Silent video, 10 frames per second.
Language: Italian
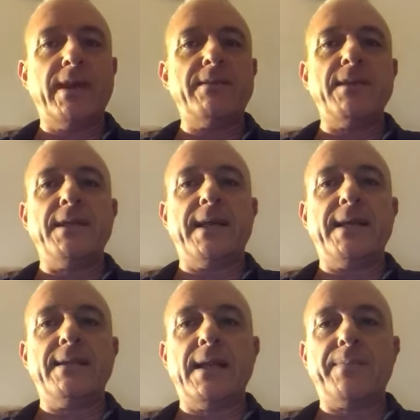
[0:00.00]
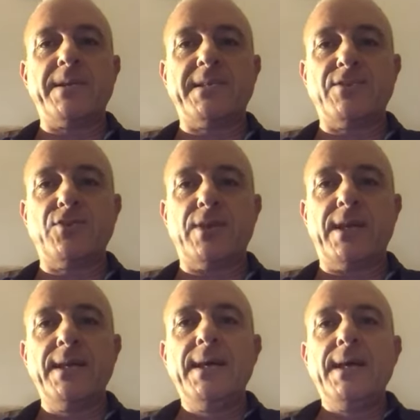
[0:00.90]
Che dire della
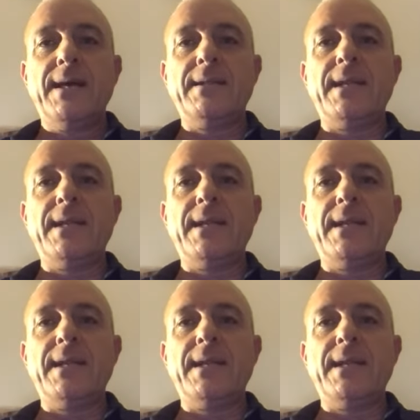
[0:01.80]
prestazione eh,